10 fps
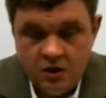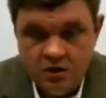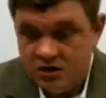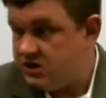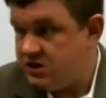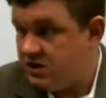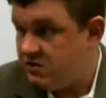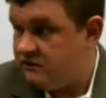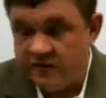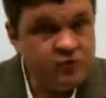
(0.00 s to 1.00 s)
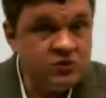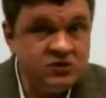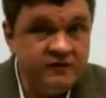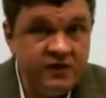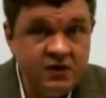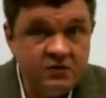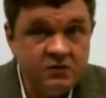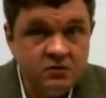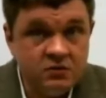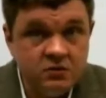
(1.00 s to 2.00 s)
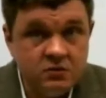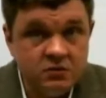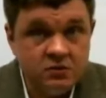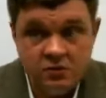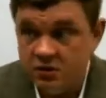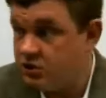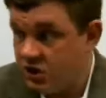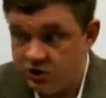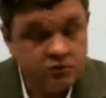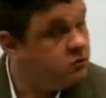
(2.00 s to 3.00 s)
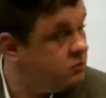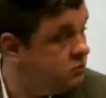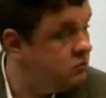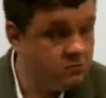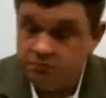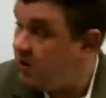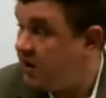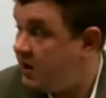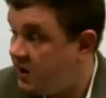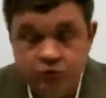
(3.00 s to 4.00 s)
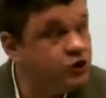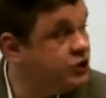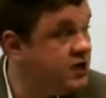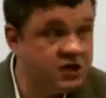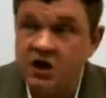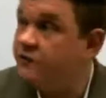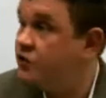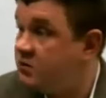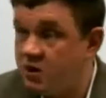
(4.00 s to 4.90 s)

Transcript: Если вопросов нет, то говоришь, хорошо, пока я больше ни от кого не